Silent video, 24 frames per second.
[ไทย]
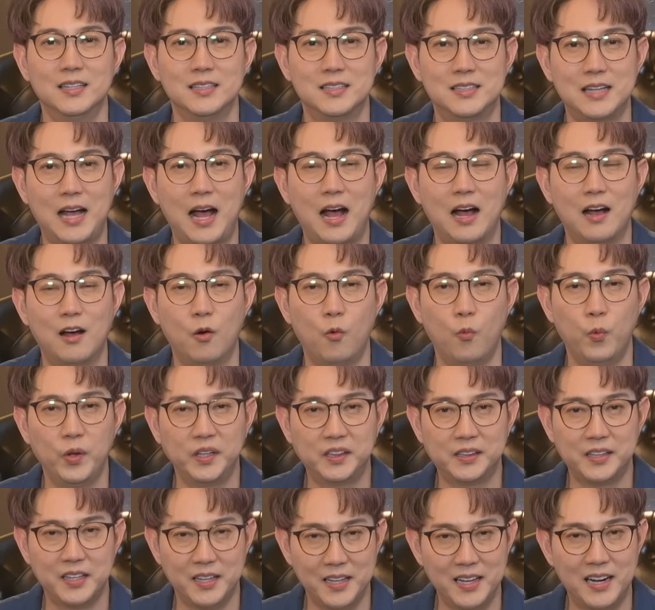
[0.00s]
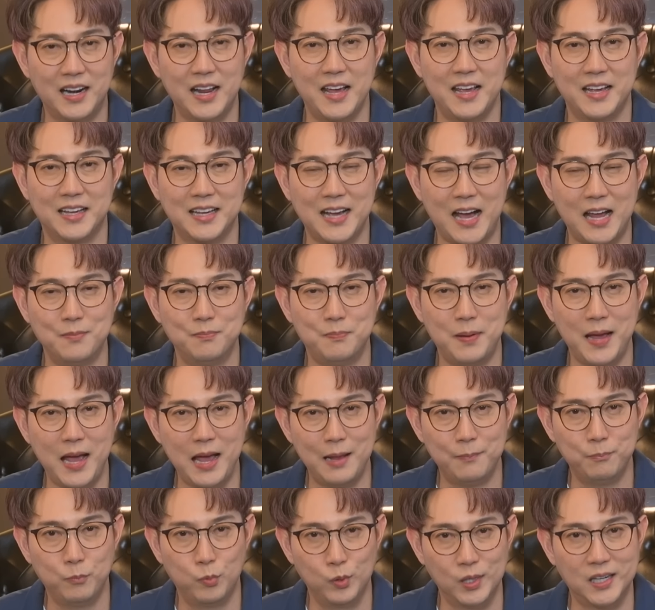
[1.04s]
จากวิทยาลัยการแพท
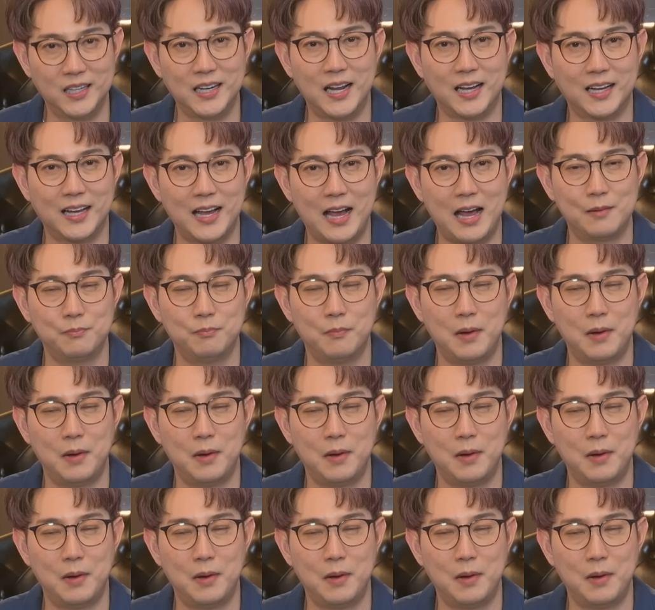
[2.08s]
ย์บูรณาการ